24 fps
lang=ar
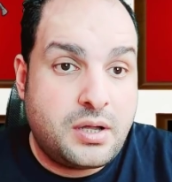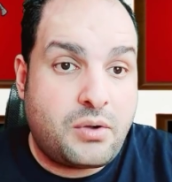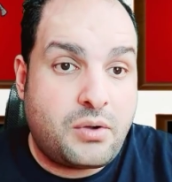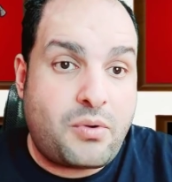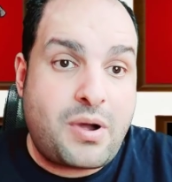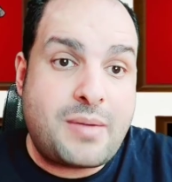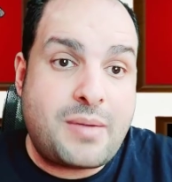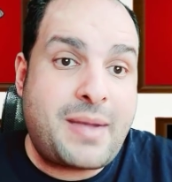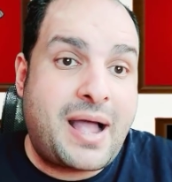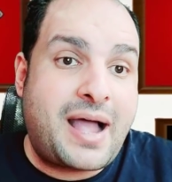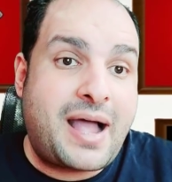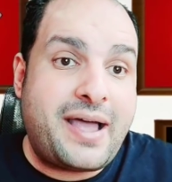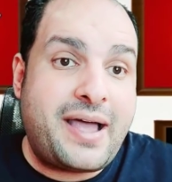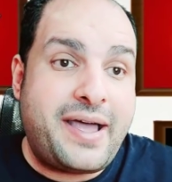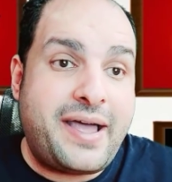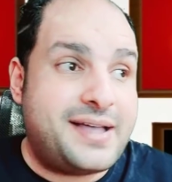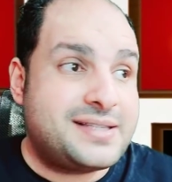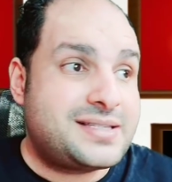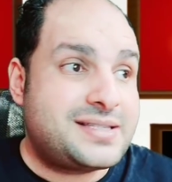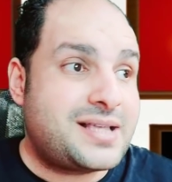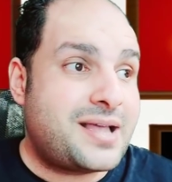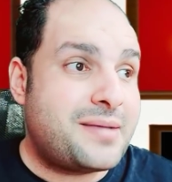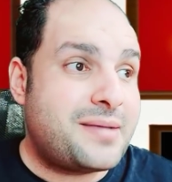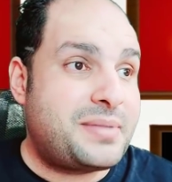ومع
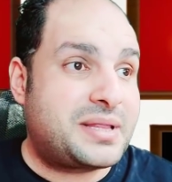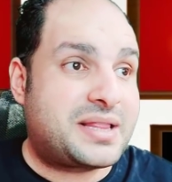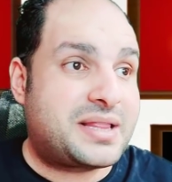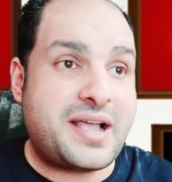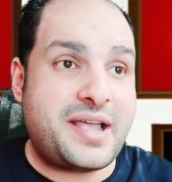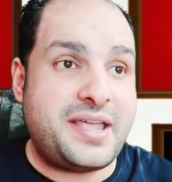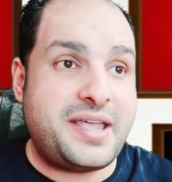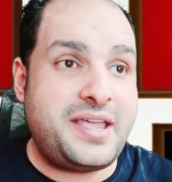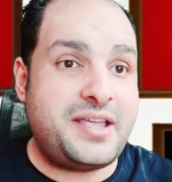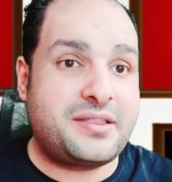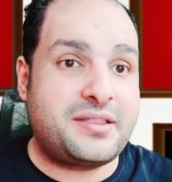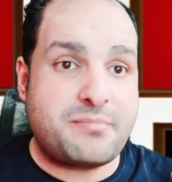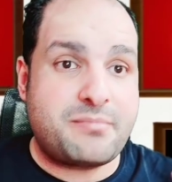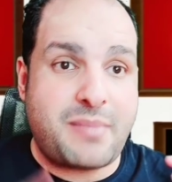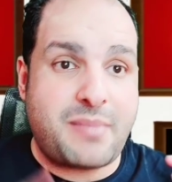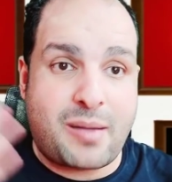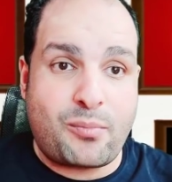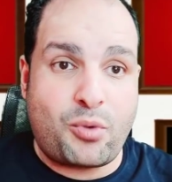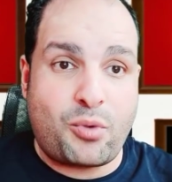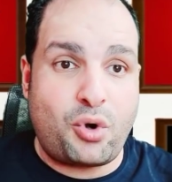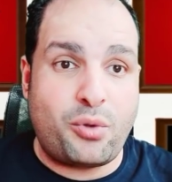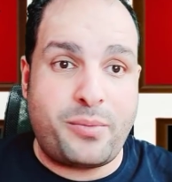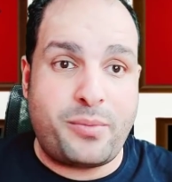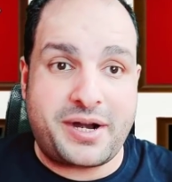هذا بتلاقيه
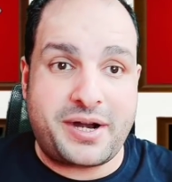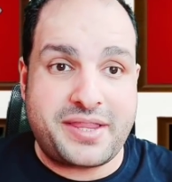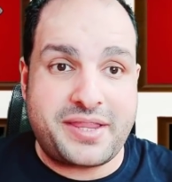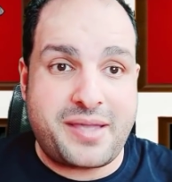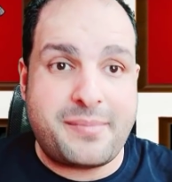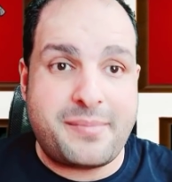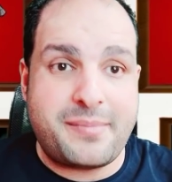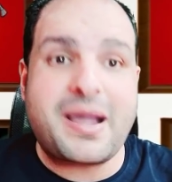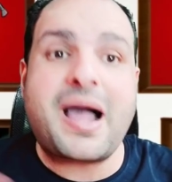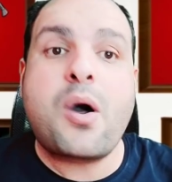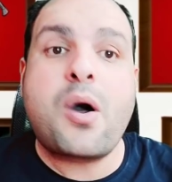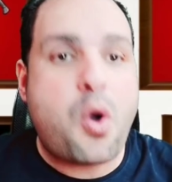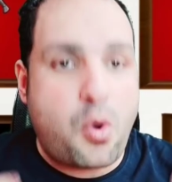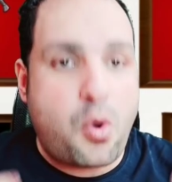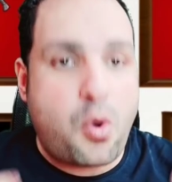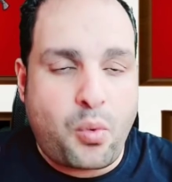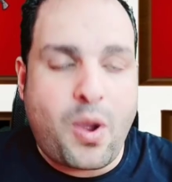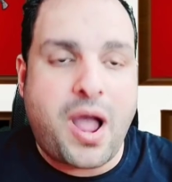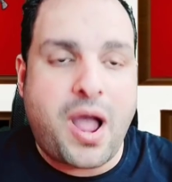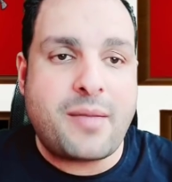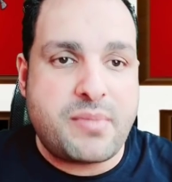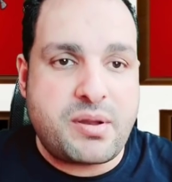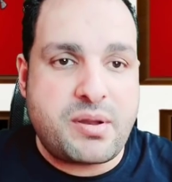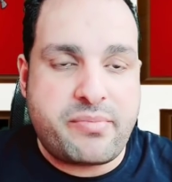معمول له برنامج او هو
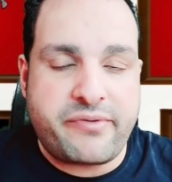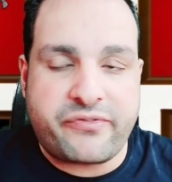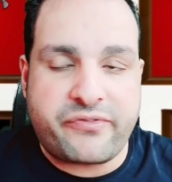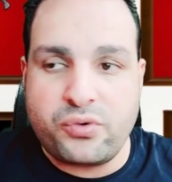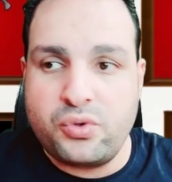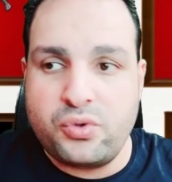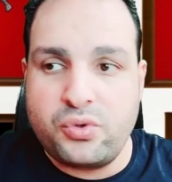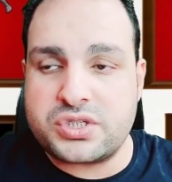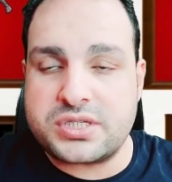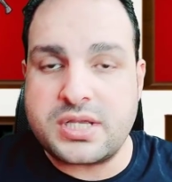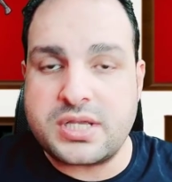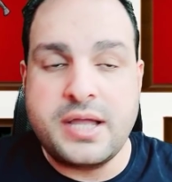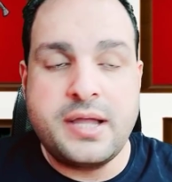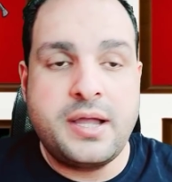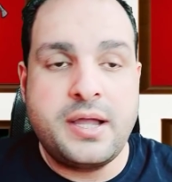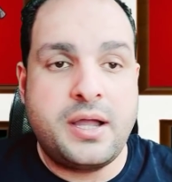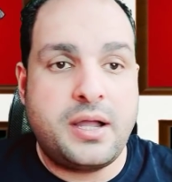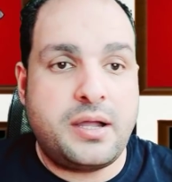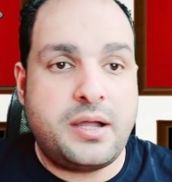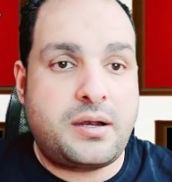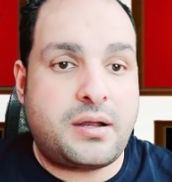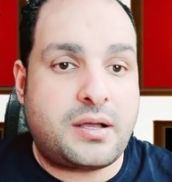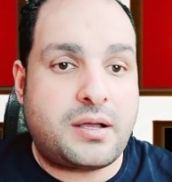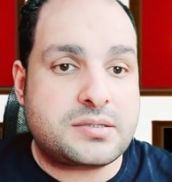عامل بفلوس
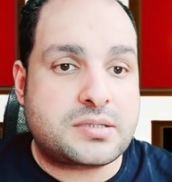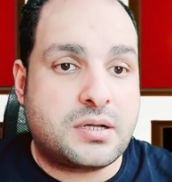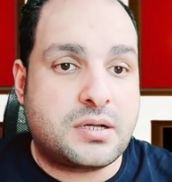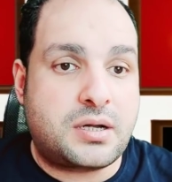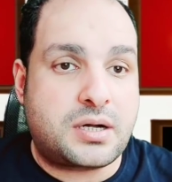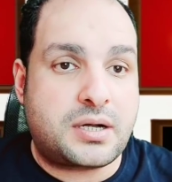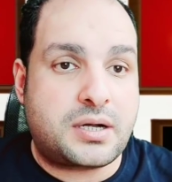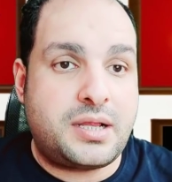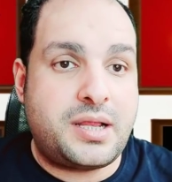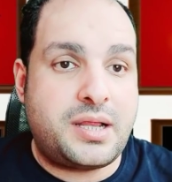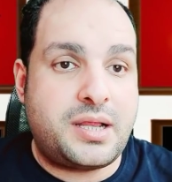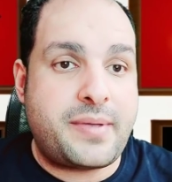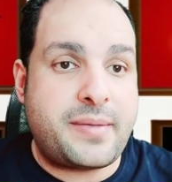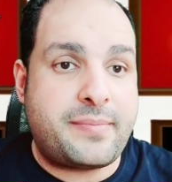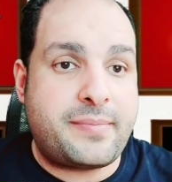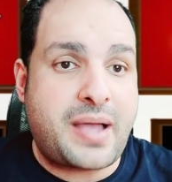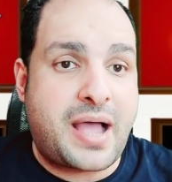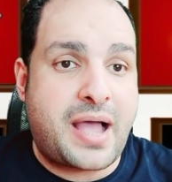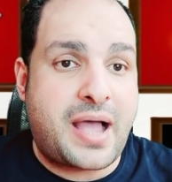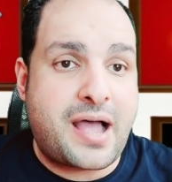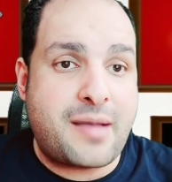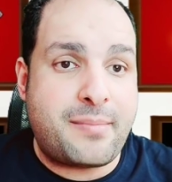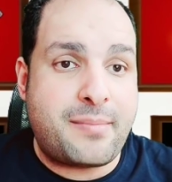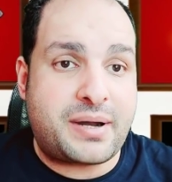الاثار اللي
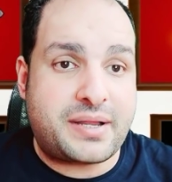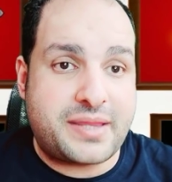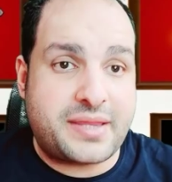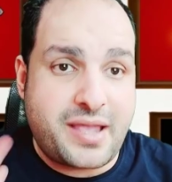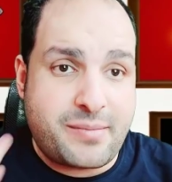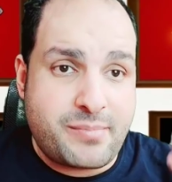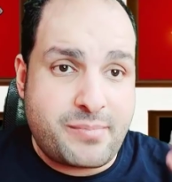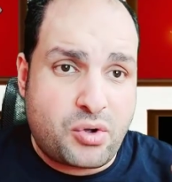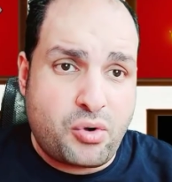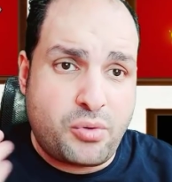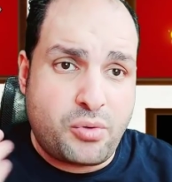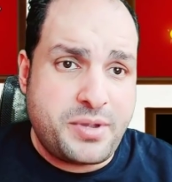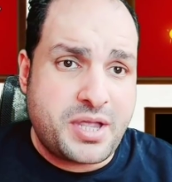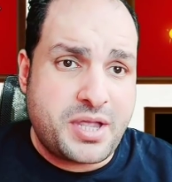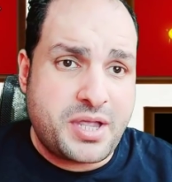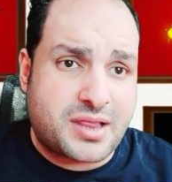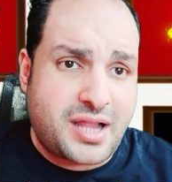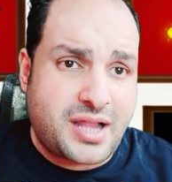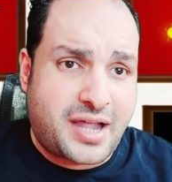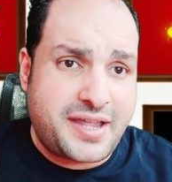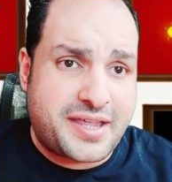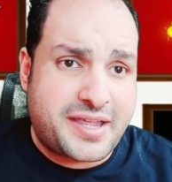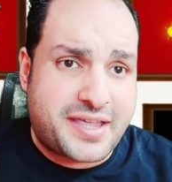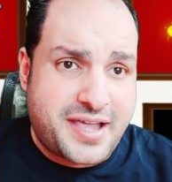بيبيعها برنامج
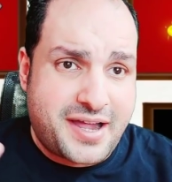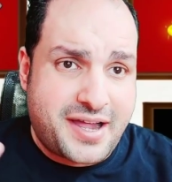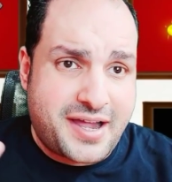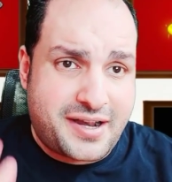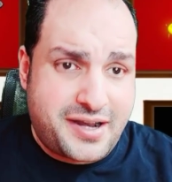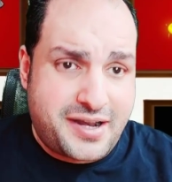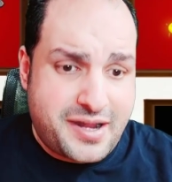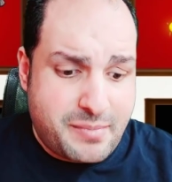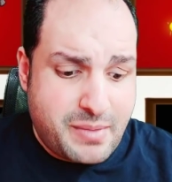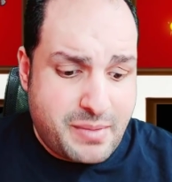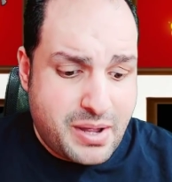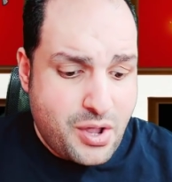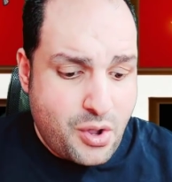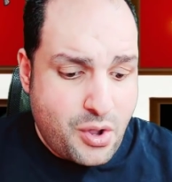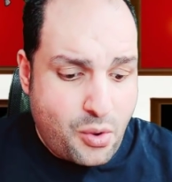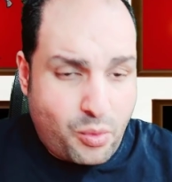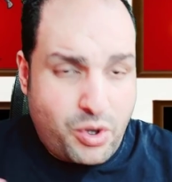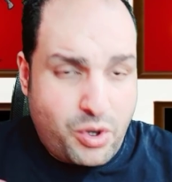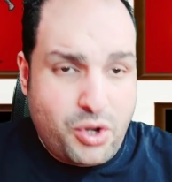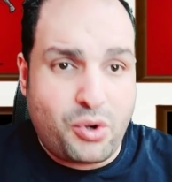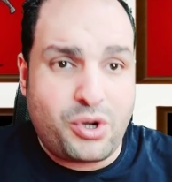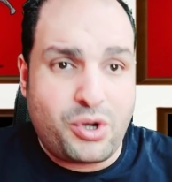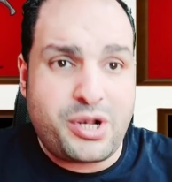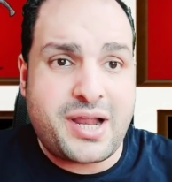وبيطلع يتكلم
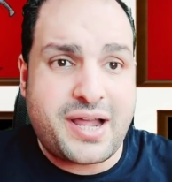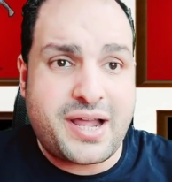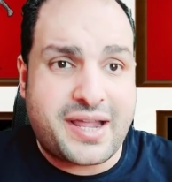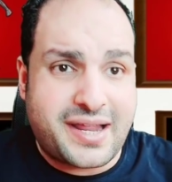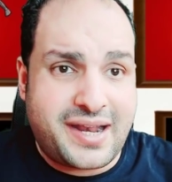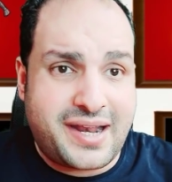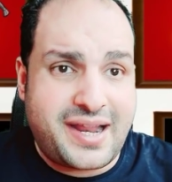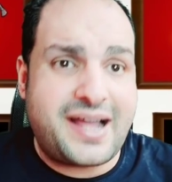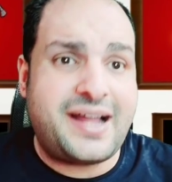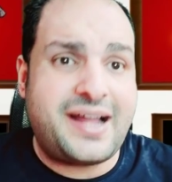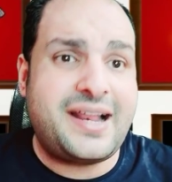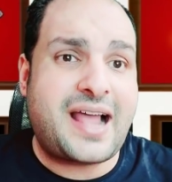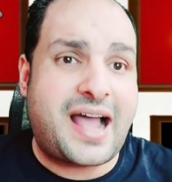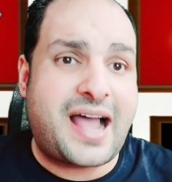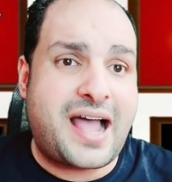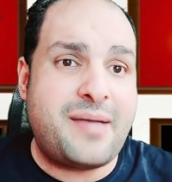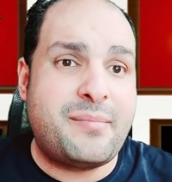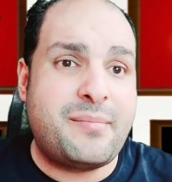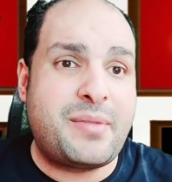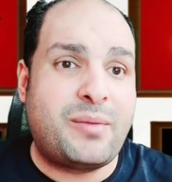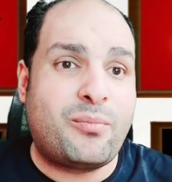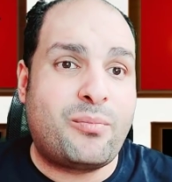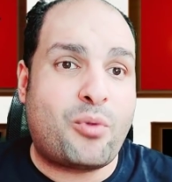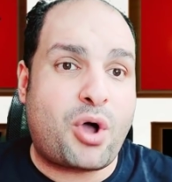ويقول لك الاهلي
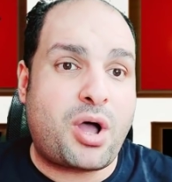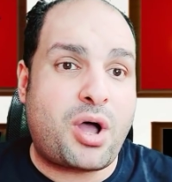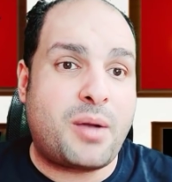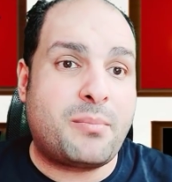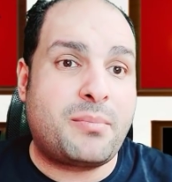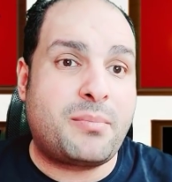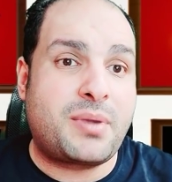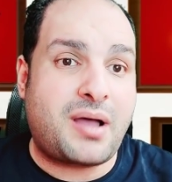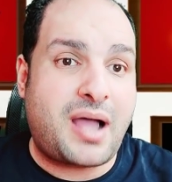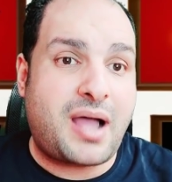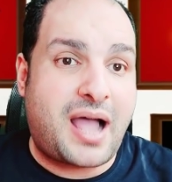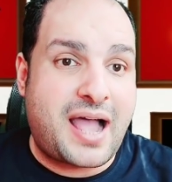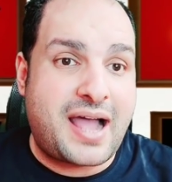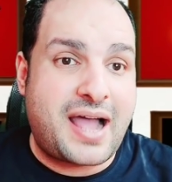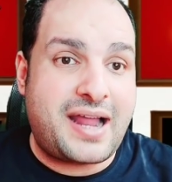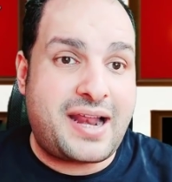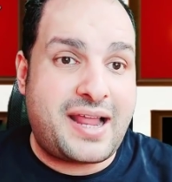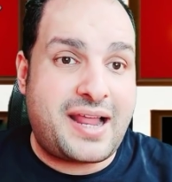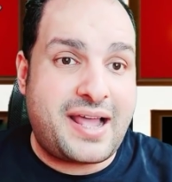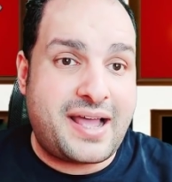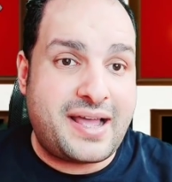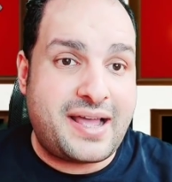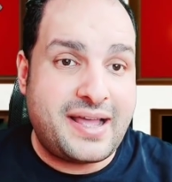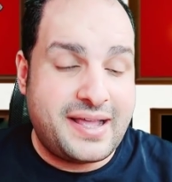عامل مؤامره
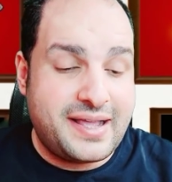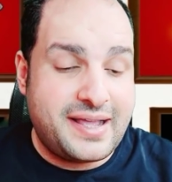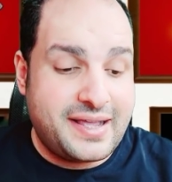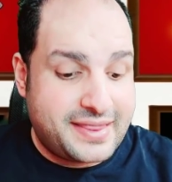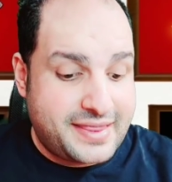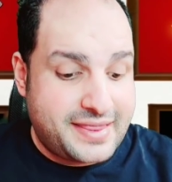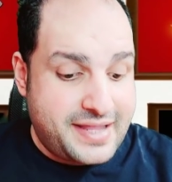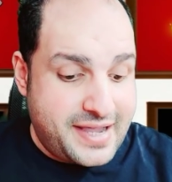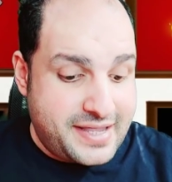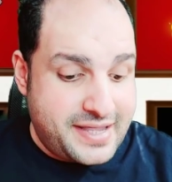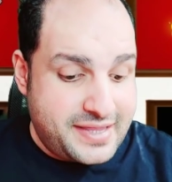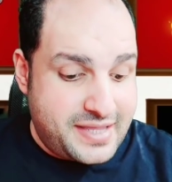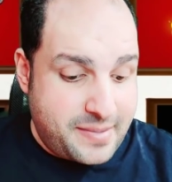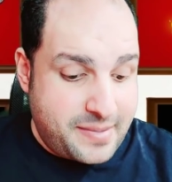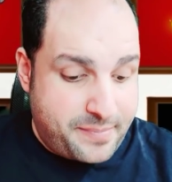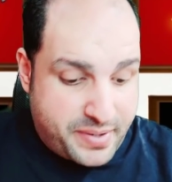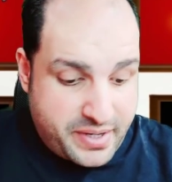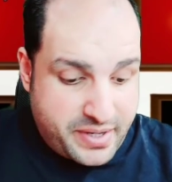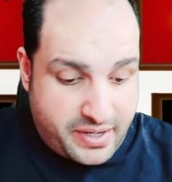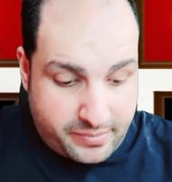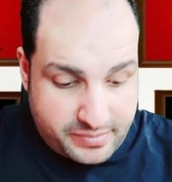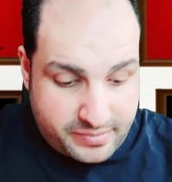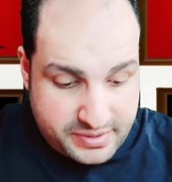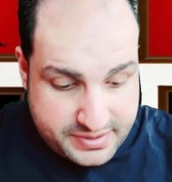على نادي
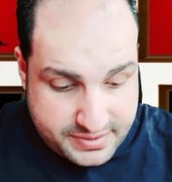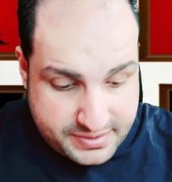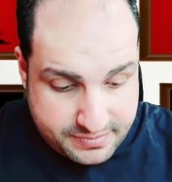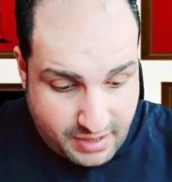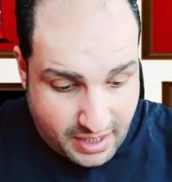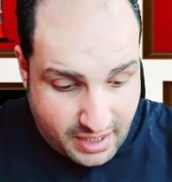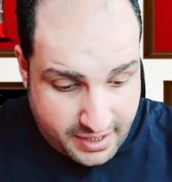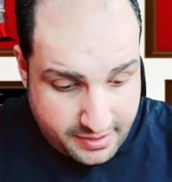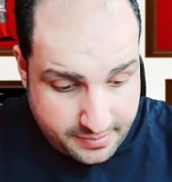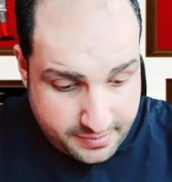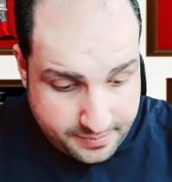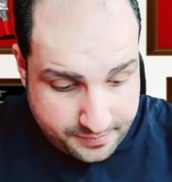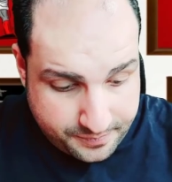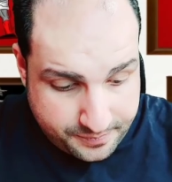بيراميدز طيب